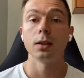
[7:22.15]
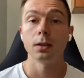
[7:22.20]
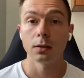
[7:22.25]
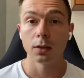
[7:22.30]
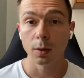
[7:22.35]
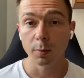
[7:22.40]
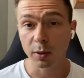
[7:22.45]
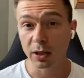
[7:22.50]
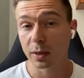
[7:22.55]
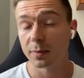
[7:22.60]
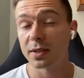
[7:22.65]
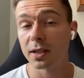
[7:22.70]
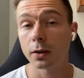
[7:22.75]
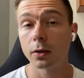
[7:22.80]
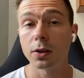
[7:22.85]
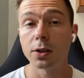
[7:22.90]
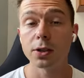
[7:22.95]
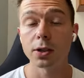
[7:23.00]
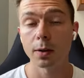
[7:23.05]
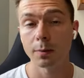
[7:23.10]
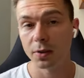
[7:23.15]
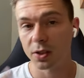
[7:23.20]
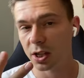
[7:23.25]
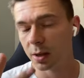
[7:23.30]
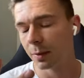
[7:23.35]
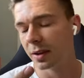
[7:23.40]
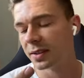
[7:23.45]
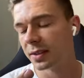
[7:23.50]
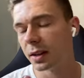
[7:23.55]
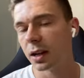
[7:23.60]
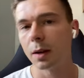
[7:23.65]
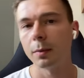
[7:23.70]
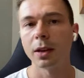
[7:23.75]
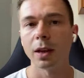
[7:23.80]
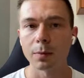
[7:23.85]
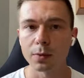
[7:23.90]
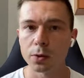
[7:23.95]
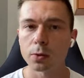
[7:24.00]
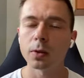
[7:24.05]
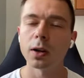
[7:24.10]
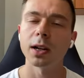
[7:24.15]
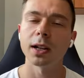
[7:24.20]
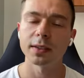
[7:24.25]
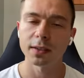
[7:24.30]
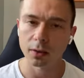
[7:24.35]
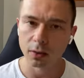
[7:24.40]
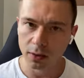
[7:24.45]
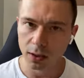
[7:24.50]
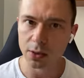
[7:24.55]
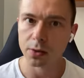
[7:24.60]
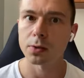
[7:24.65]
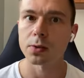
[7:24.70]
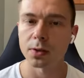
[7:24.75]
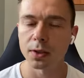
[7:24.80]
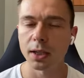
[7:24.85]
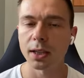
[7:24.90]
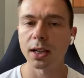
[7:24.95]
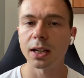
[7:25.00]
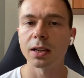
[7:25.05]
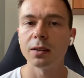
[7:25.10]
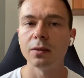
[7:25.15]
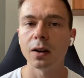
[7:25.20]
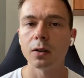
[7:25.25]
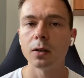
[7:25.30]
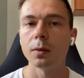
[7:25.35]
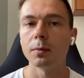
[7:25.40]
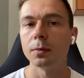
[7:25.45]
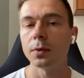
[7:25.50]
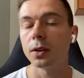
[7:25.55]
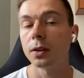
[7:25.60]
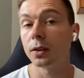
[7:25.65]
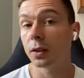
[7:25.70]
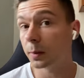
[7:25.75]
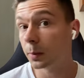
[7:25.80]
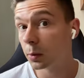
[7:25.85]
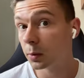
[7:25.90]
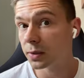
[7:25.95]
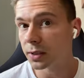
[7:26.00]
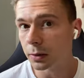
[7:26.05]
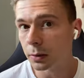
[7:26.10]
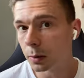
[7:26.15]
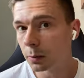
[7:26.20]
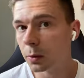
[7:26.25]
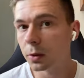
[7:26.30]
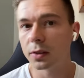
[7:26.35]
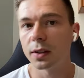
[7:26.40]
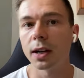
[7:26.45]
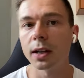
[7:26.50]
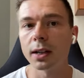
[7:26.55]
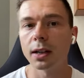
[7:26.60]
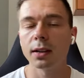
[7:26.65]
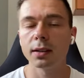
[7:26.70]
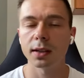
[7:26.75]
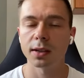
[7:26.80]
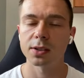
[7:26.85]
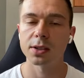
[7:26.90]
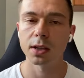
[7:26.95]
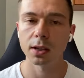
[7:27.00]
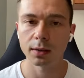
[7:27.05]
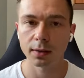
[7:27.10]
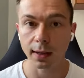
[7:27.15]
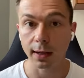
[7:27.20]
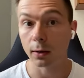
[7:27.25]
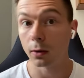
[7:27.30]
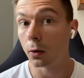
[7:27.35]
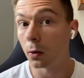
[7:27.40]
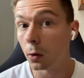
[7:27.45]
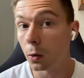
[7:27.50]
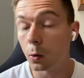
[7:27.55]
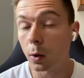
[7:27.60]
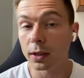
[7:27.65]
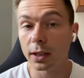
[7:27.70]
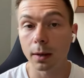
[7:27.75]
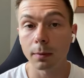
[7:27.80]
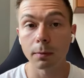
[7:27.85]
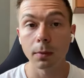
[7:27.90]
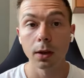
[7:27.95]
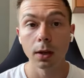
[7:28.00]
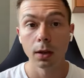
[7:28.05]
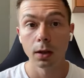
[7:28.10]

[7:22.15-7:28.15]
No i potem zakończyłem trzema seriami na brzuch, ale tego też już nie nagrywałem. No i to był cały mój trening, także tak go układam.